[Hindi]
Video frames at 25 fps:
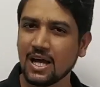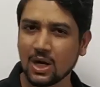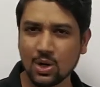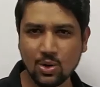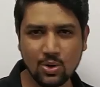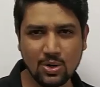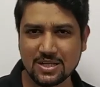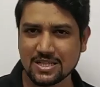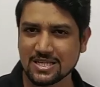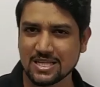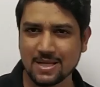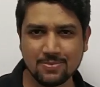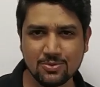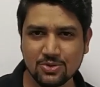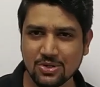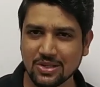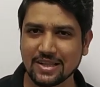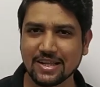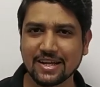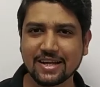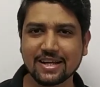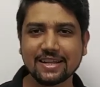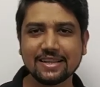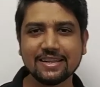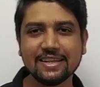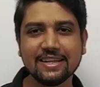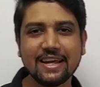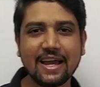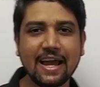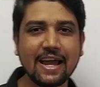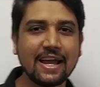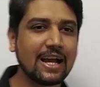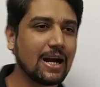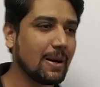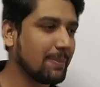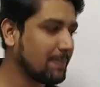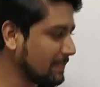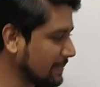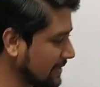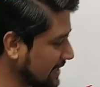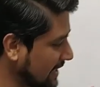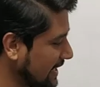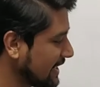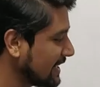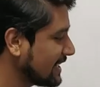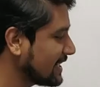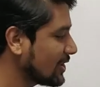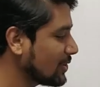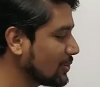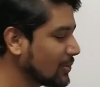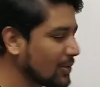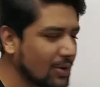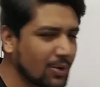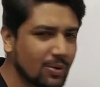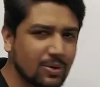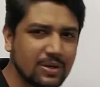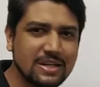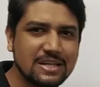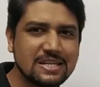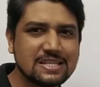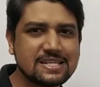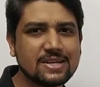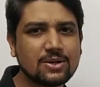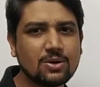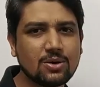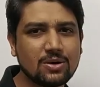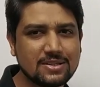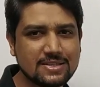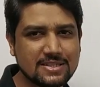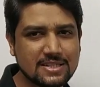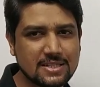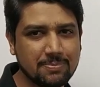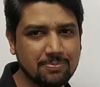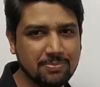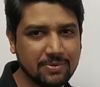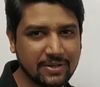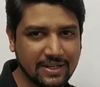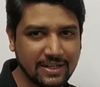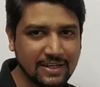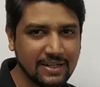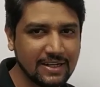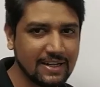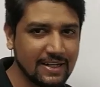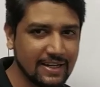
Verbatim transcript: कॉन्सेप्चुअल दिक्कत नहीं आएगा आप ट्राई करो क्योंकि ईजी कॉन्सेप्ट है